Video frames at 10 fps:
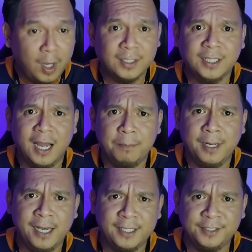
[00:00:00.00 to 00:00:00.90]
warga
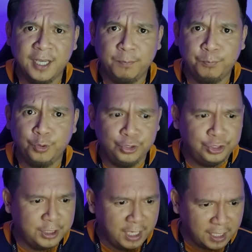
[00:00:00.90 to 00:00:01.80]
Malaysia
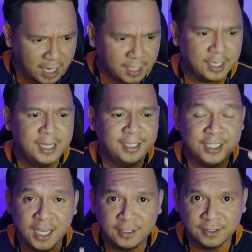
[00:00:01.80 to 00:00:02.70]
pun jarang
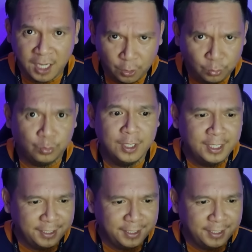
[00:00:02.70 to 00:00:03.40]
yang tahu